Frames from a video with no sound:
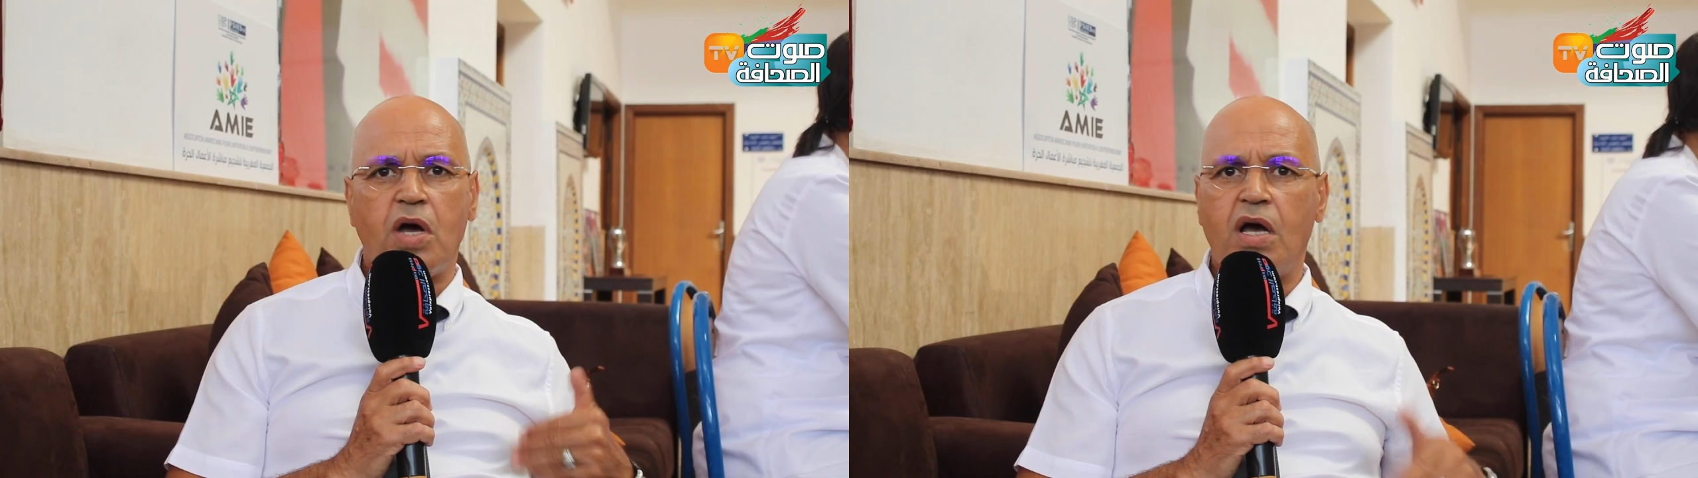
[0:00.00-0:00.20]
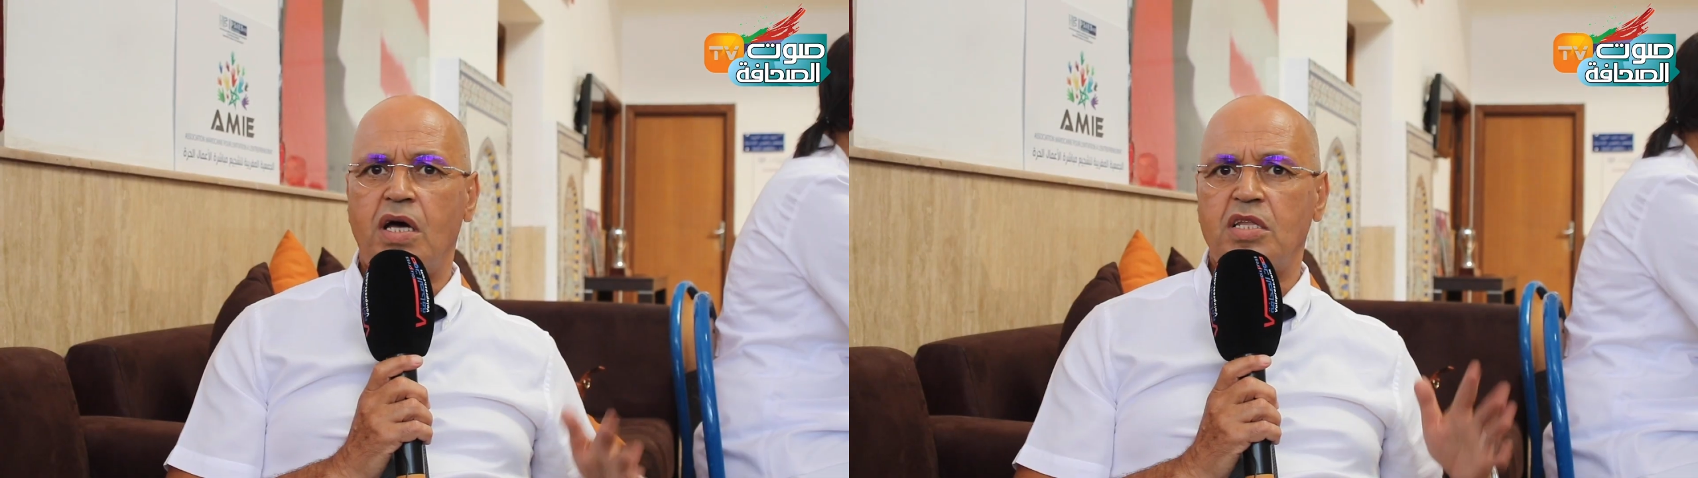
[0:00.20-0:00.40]

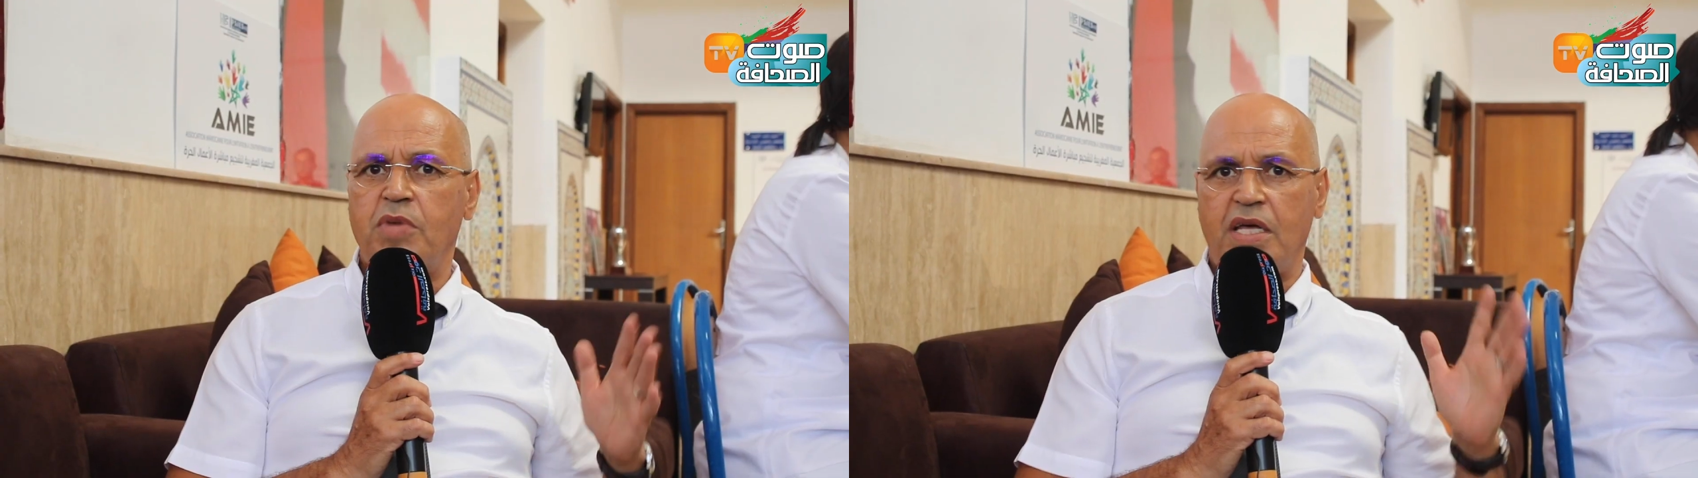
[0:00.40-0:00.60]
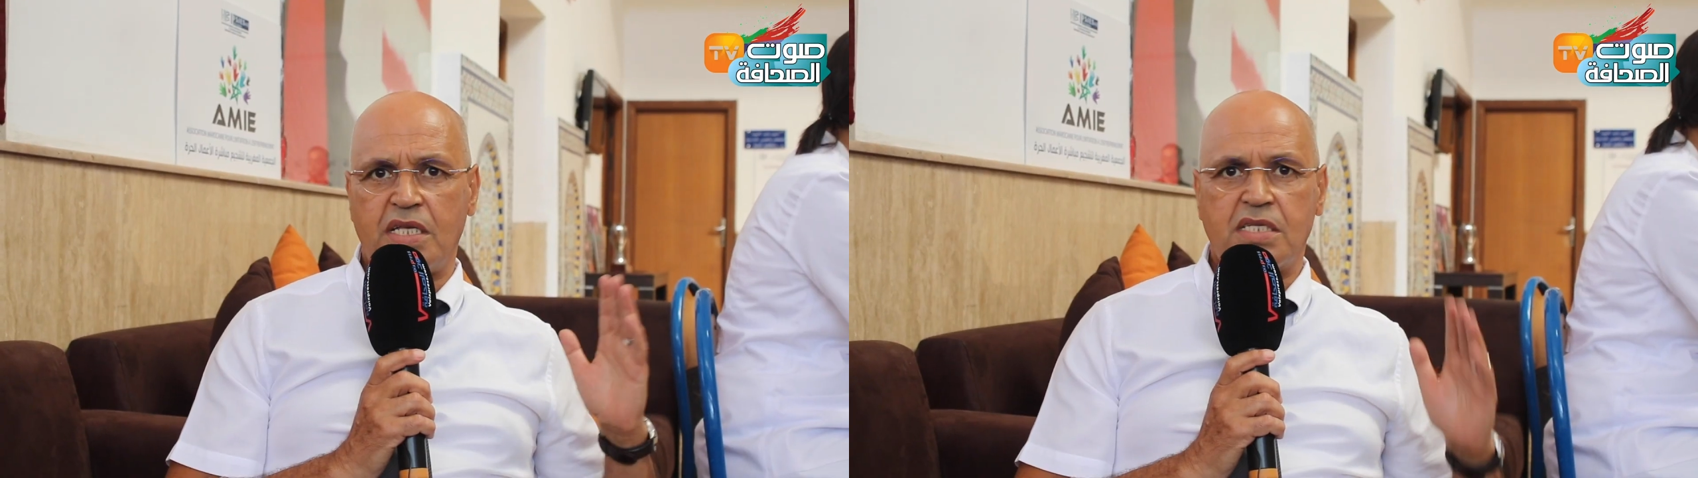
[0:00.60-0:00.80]
بعاده
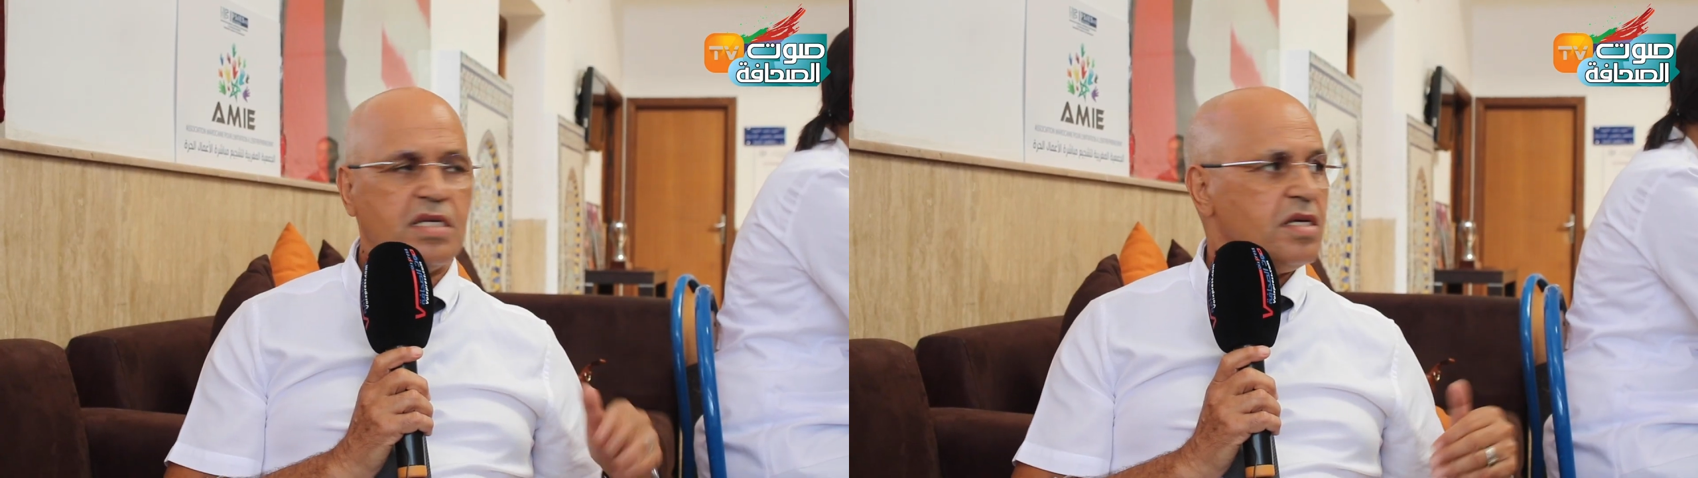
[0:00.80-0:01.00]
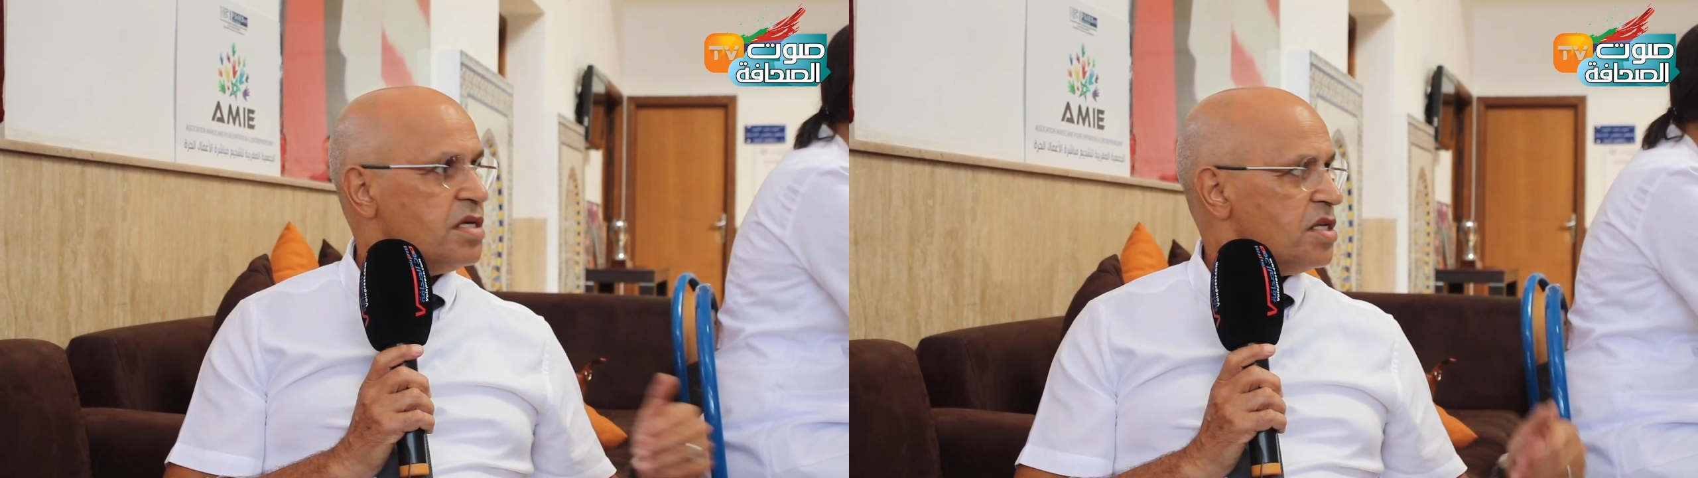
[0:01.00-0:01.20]
بالعكس
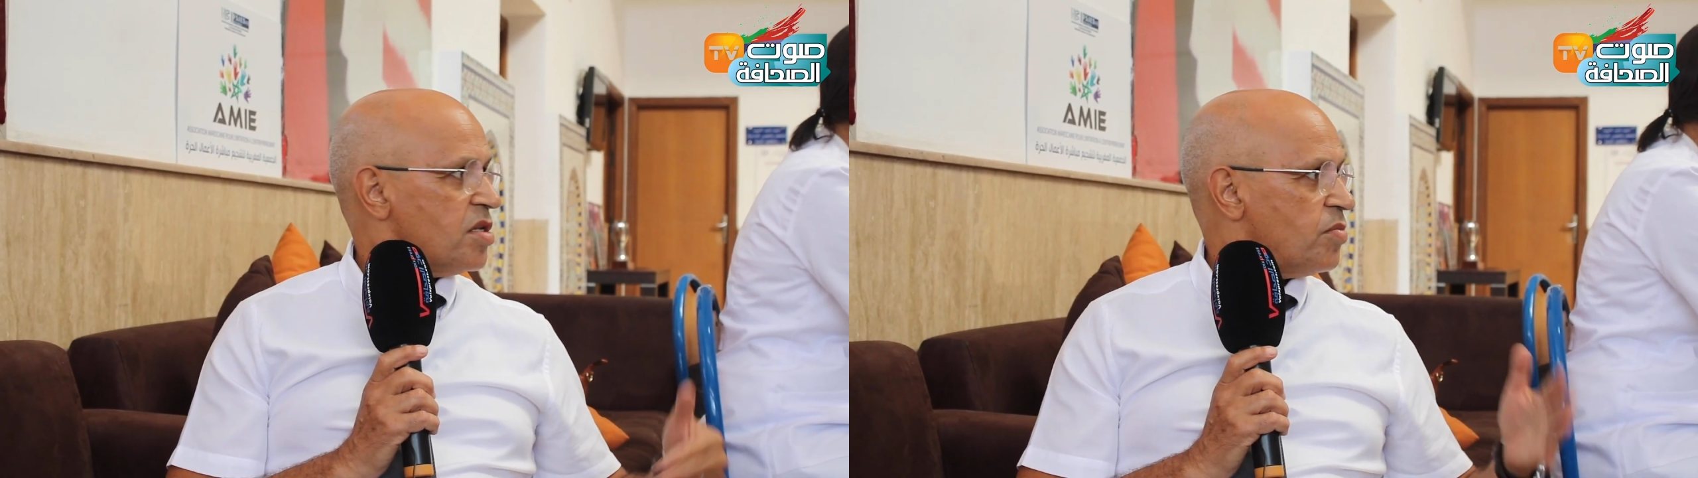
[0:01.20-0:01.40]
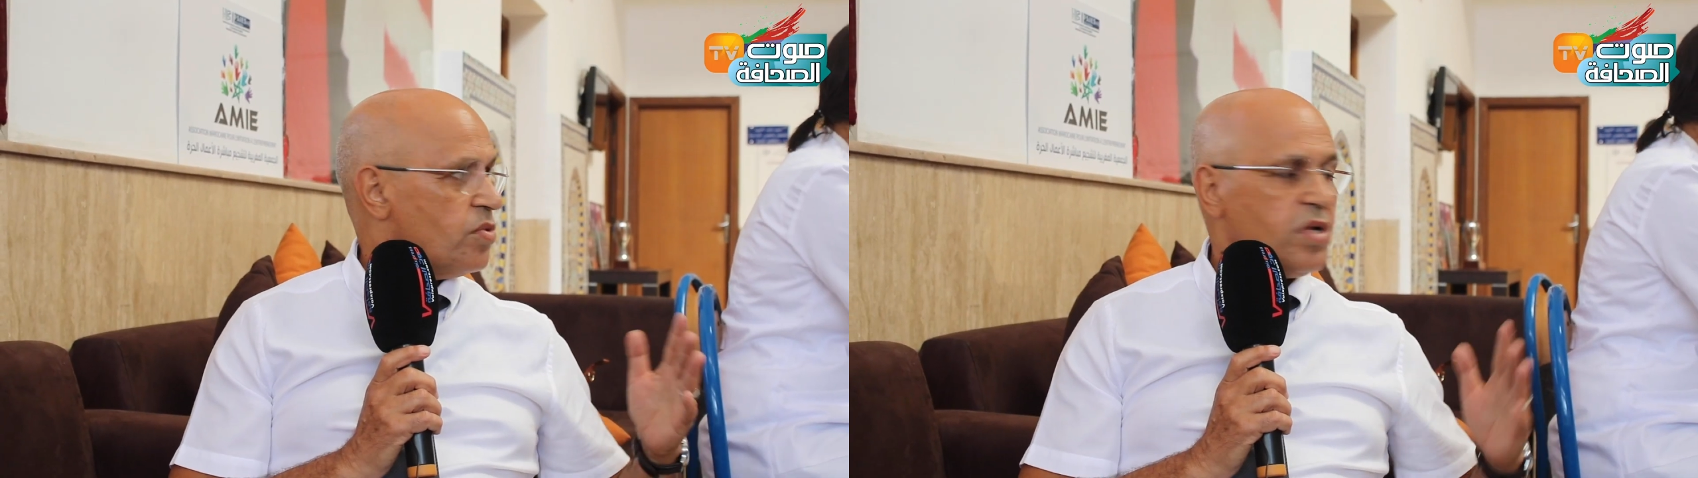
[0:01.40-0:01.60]

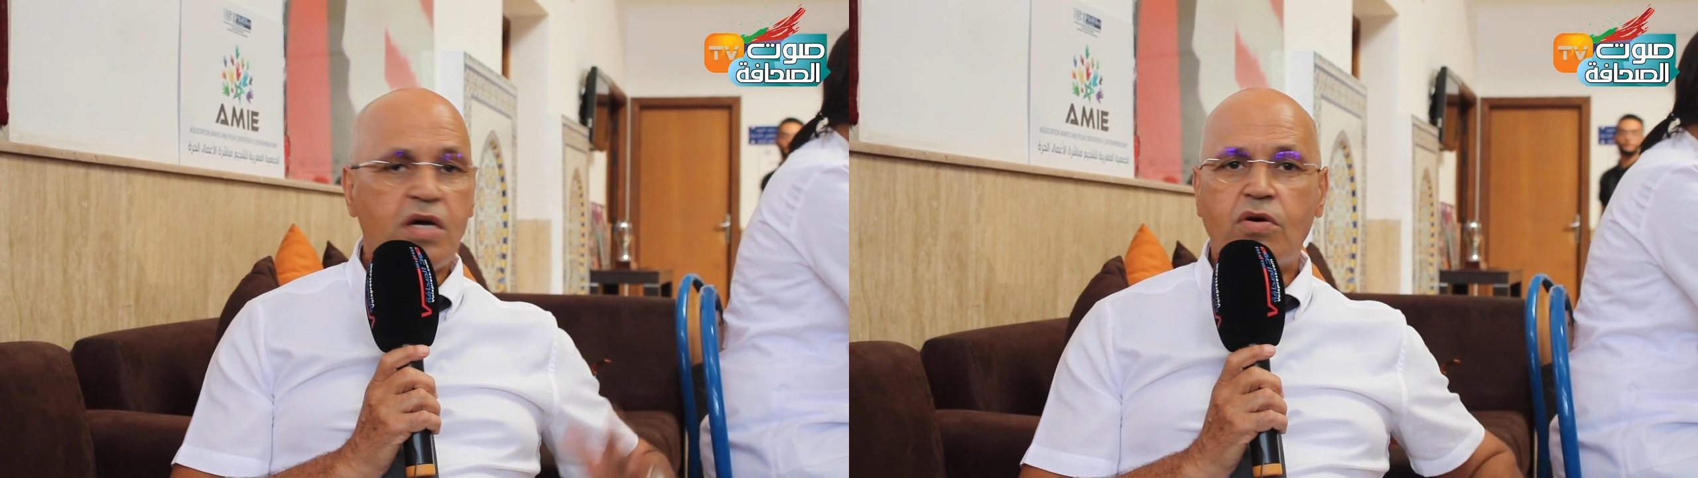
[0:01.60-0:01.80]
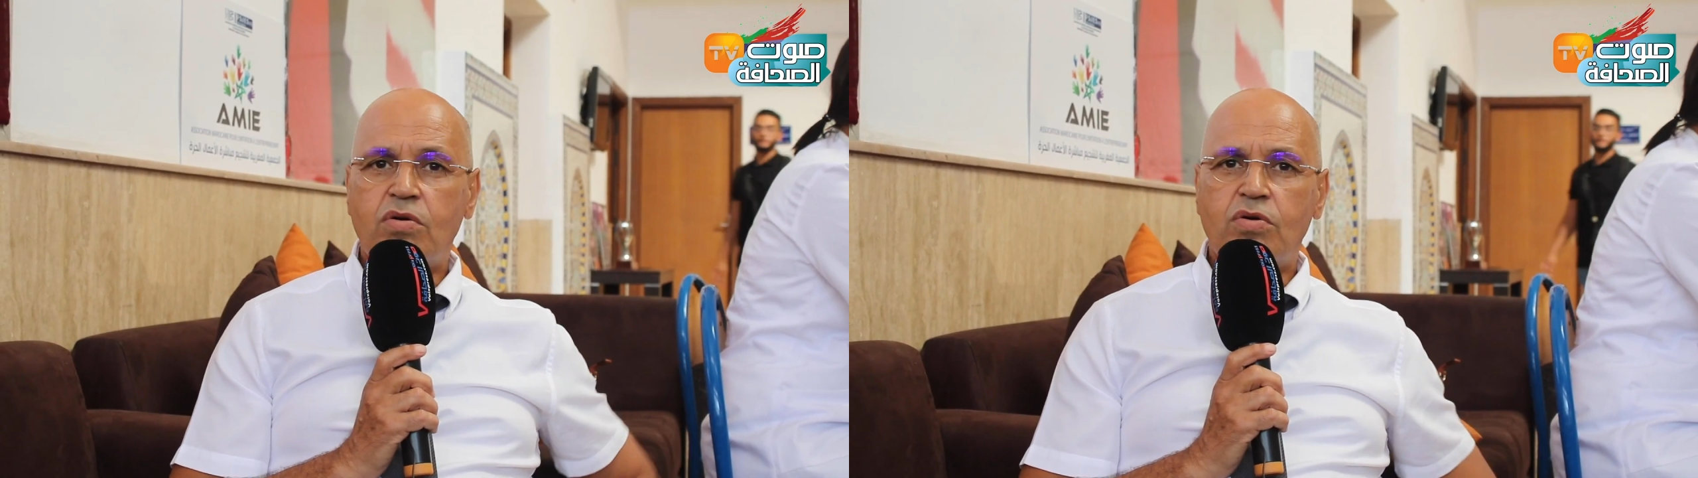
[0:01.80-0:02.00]
ولا